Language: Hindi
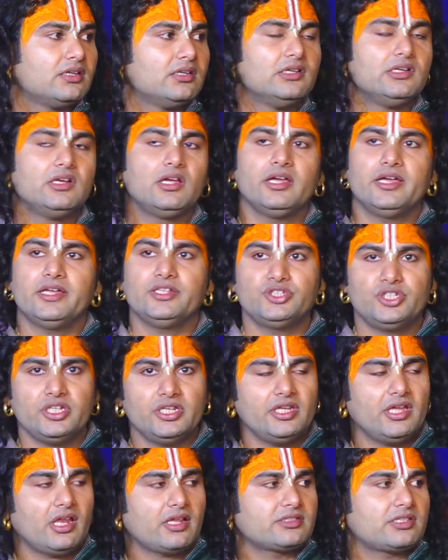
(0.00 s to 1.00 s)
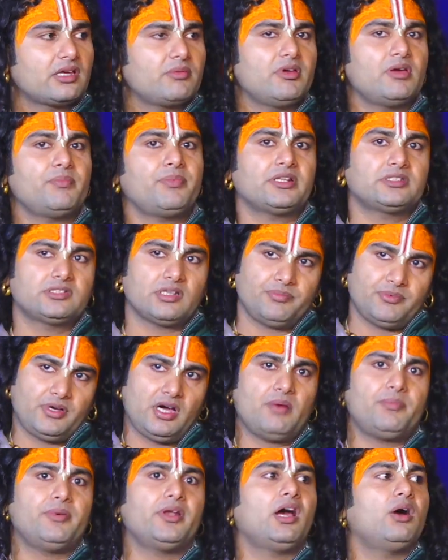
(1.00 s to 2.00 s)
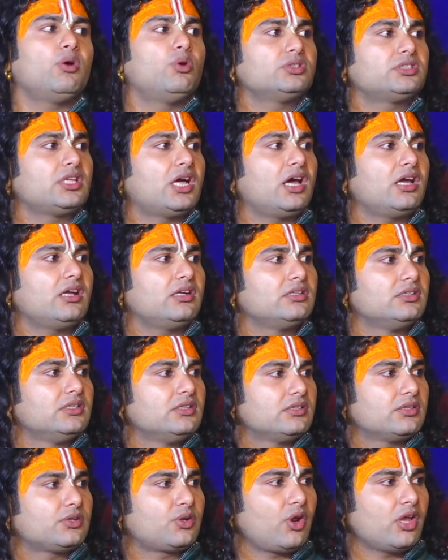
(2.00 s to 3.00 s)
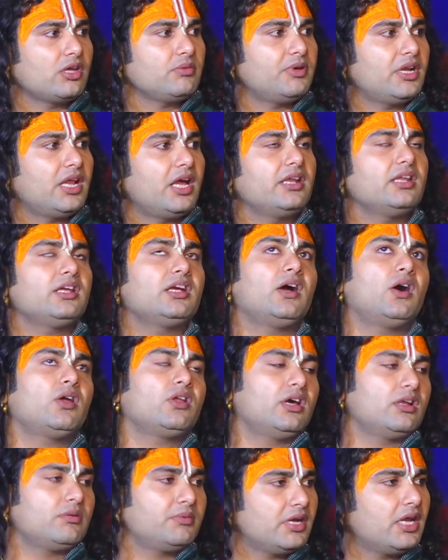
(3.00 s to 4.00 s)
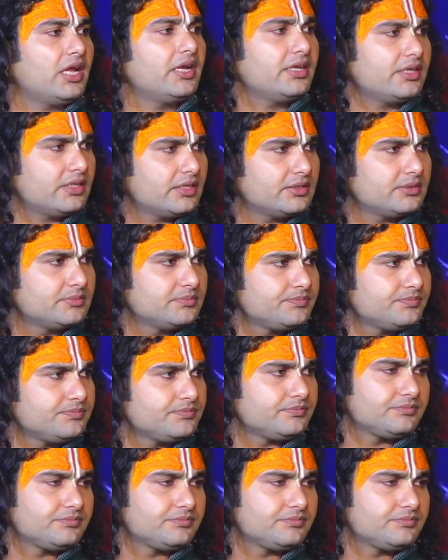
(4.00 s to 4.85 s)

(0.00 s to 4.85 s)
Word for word: जी इंजीनियर सब है पर सबका अपना होता है ड्राइंग बनाने का और घर बनाने का जी